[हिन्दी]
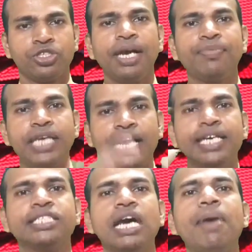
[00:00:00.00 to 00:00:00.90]
जब
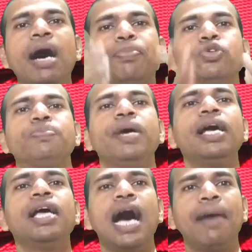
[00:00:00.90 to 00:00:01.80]
चाहिए जब आप उस
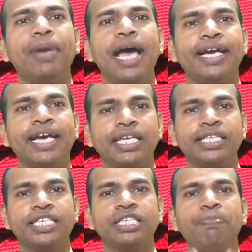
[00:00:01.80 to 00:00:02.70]
पर अप्लाई
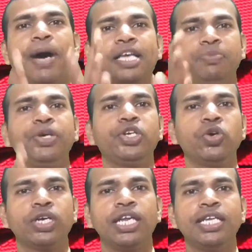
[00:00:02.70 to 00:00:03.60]
कर जैसे पास
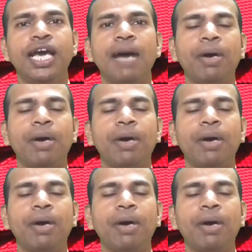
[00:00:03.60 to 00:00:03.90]
पीटीओ के लिए